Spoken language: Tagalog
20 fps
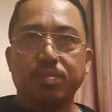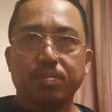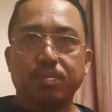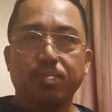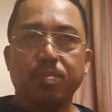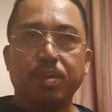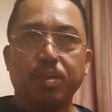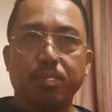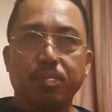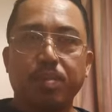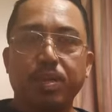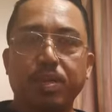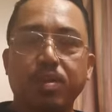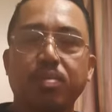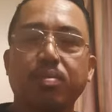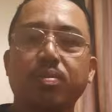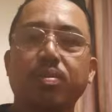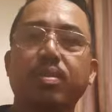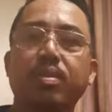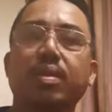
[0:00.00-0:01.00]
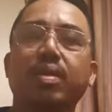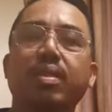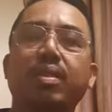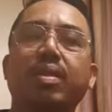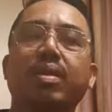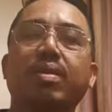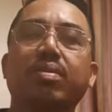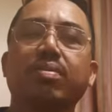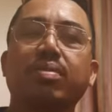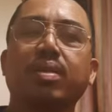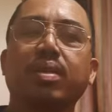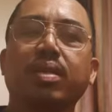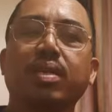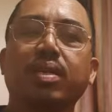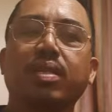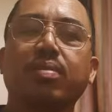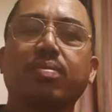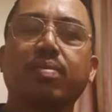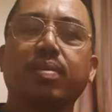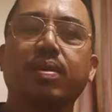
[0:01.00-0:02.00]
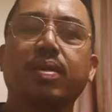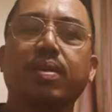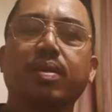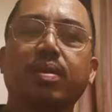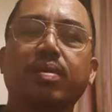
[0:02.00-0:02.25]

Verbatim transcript: may may content ako na ginawa